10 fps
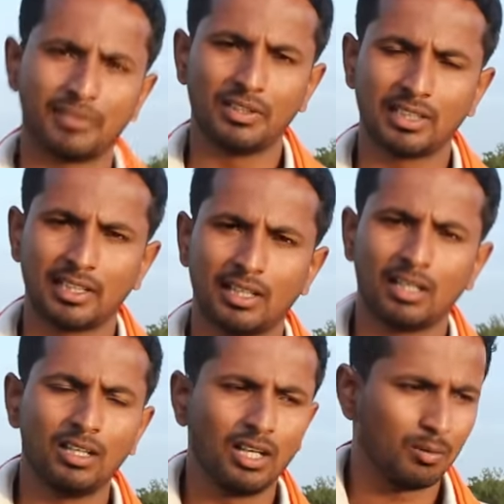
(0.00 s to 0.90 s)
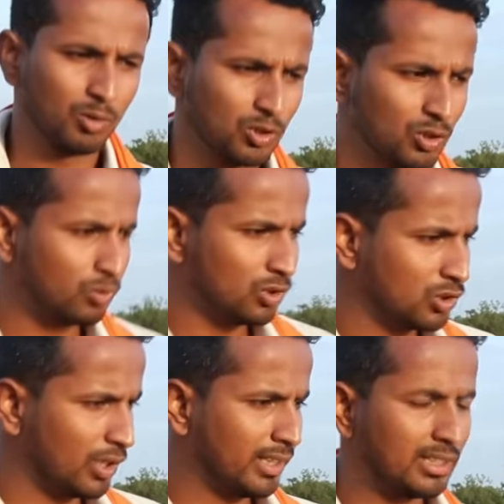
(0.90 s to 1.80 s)
जैविक तरीका अब दोस्तों कुछ
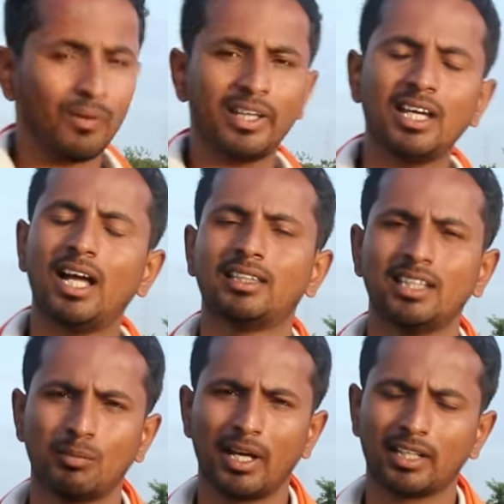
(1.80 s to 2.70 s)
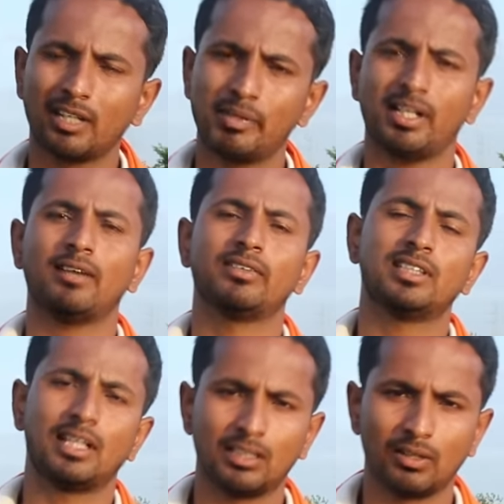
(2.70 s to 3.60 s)
जो है दवाइयाँ आती है मार्केट में काफ़ी
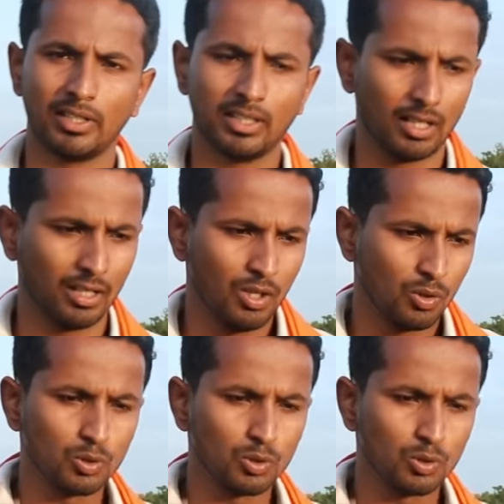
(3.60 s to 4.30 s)
सारी दवाइयाँ हैं